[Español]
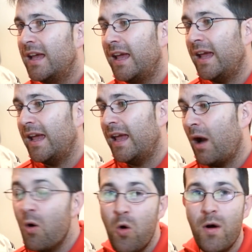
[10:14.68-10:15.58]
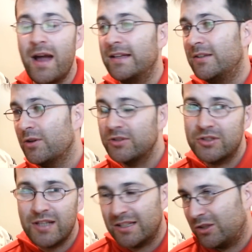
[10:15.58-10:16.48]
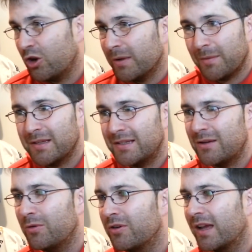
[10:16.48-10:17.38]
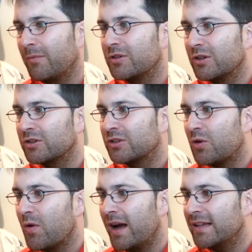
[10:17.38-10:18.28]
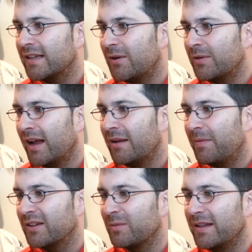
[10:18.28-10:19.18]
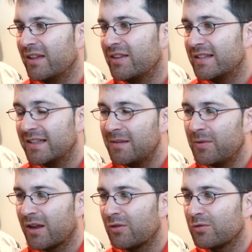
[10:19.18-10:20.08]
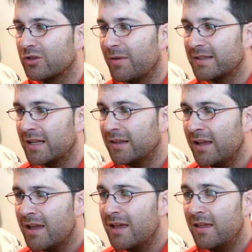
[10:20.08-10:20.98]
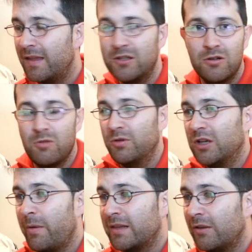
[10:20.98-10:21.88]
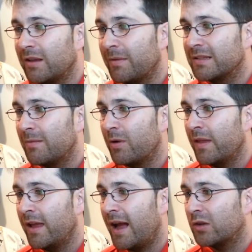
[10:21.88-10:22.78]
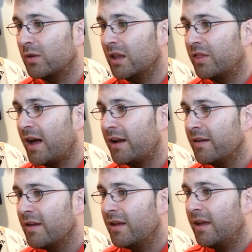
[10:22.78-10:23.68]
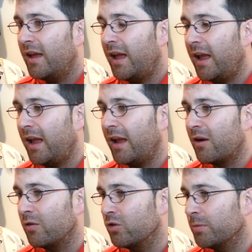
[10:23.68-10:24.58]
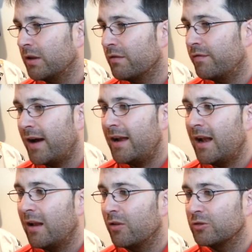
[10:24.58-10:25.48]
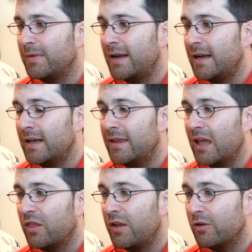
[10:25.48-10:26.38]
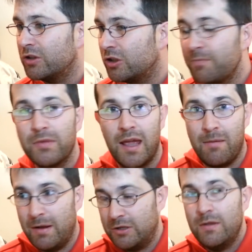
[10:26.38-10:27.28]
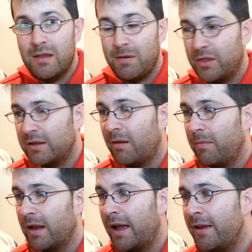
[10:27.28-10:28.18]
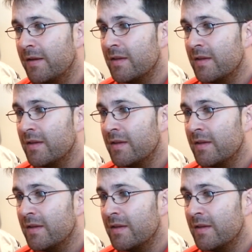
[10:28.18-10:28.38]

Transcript: eh, aún jugáis. Yo estoy completamente seguro que muchos jugáis aún al PS 2017 porque os gustó bastante. De hecho, como os he comentado, también se puede actualizar eh, con un option file al 2018. En versión de PC también hay.